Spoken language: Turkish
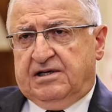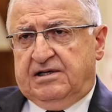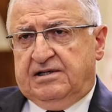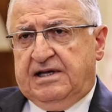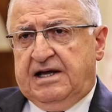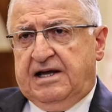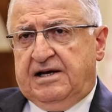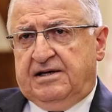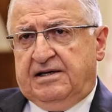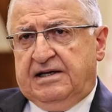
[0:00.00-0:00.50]

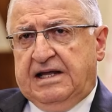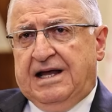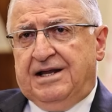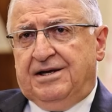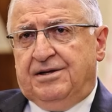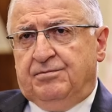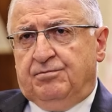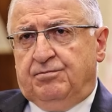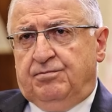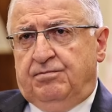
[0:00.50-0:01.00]
kadar
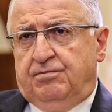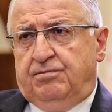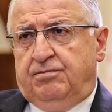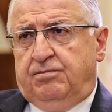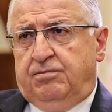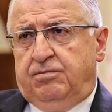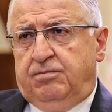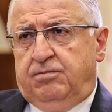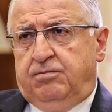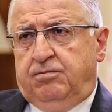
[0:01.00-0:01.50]
yani
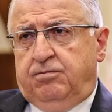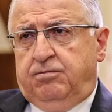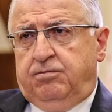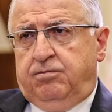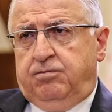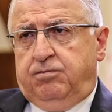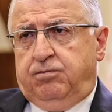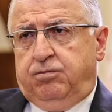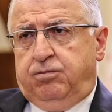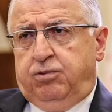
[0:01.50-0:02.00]

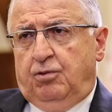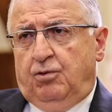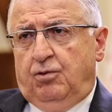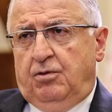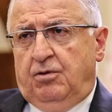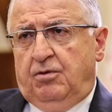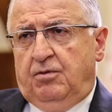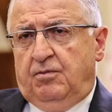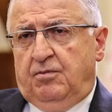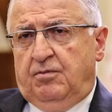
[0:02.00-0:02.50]

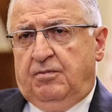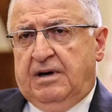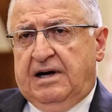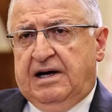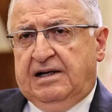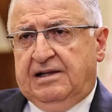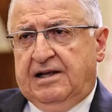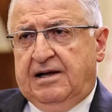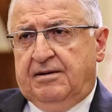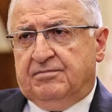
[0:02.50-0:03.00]
bu
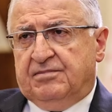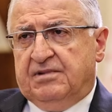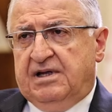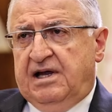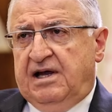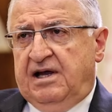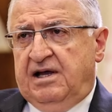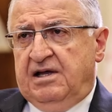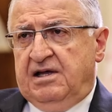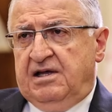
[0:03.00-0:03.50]

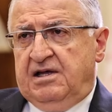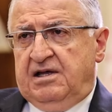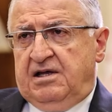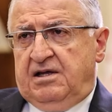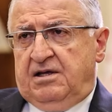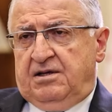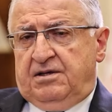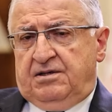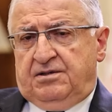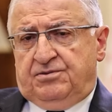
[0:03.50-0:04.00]
bağlamda
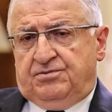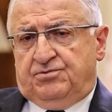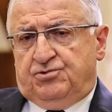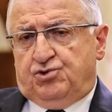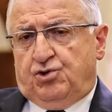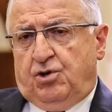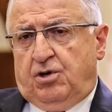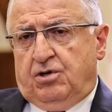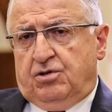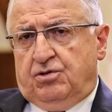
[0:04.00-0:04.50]

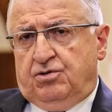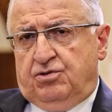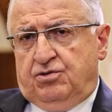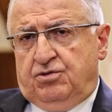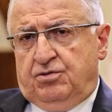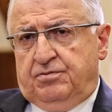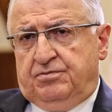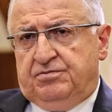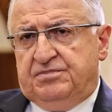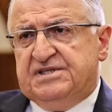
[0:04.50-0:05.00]
çok
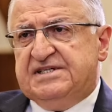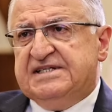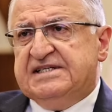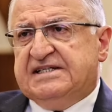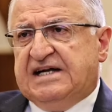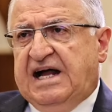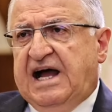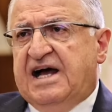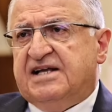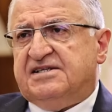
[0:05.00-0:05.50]
bizi
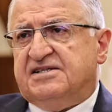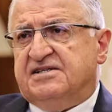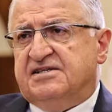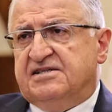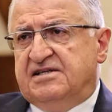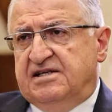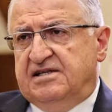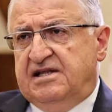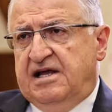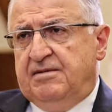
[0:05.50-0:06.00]

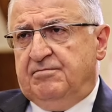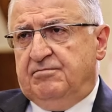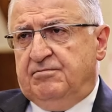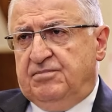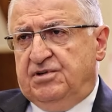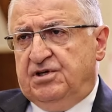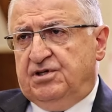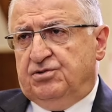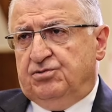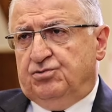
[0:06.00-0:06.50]
rahatsız eden
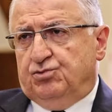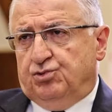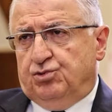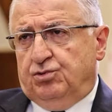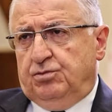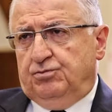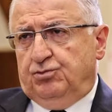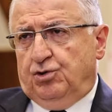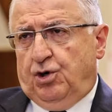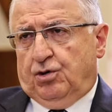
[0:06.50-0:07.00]
bir
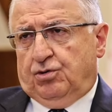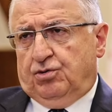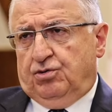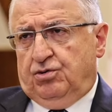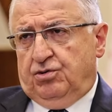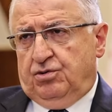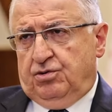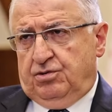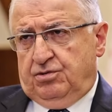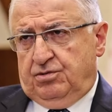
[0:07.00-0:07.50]
durum
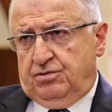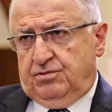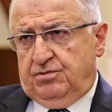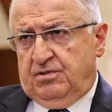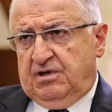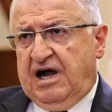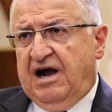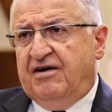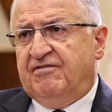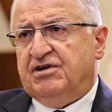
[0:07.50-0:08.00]
yok.
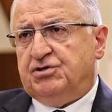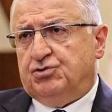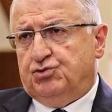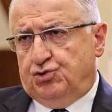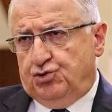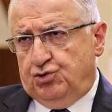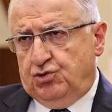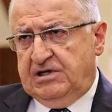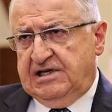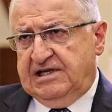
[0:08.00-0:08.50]
Hava
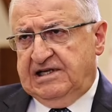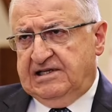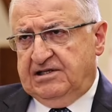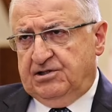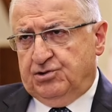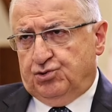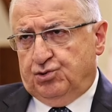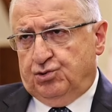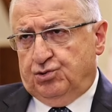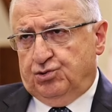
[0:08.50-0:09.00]
gücüyle
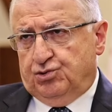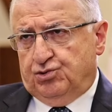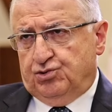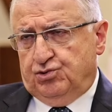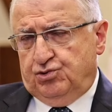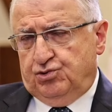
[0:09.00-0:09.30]
ilgili soruyorsunuz.